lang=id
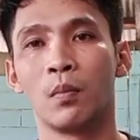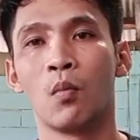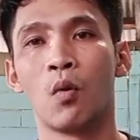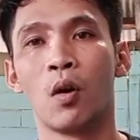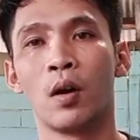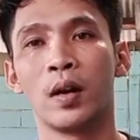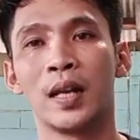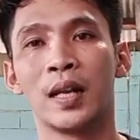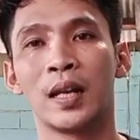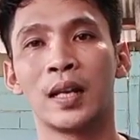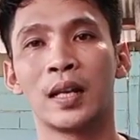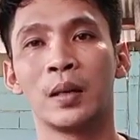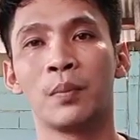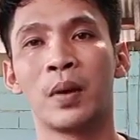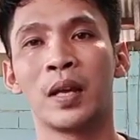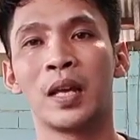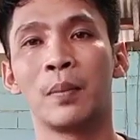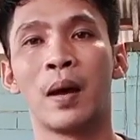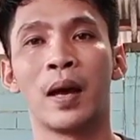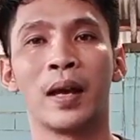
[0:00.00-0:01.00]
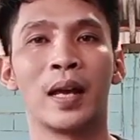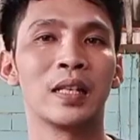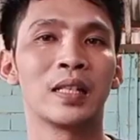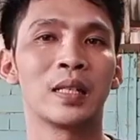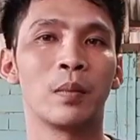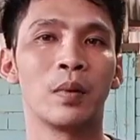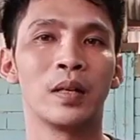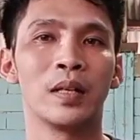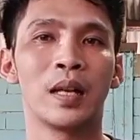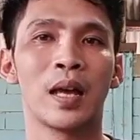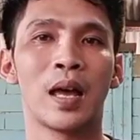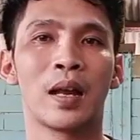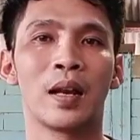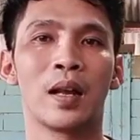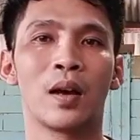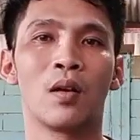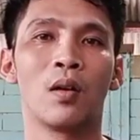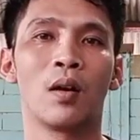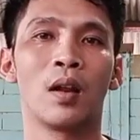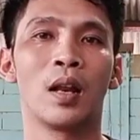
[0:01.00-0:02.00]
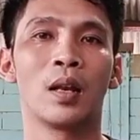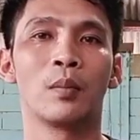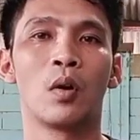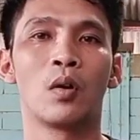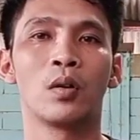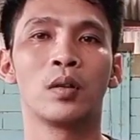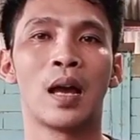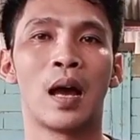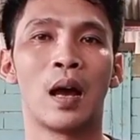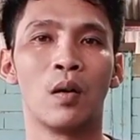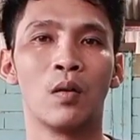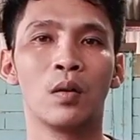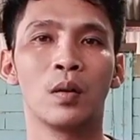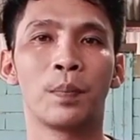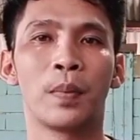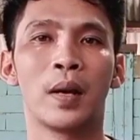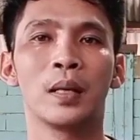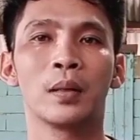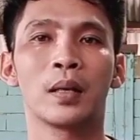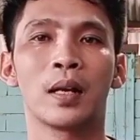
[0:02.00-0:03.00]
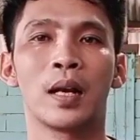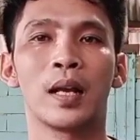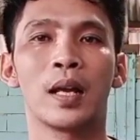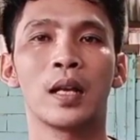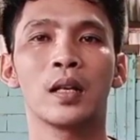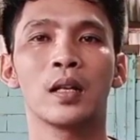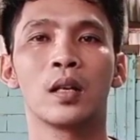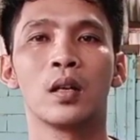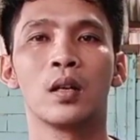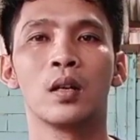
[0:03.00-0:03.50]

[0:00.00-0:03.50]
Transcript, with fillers: mau dibagi-bagiin sama dia nah kalau kalian mau jauh paling kalian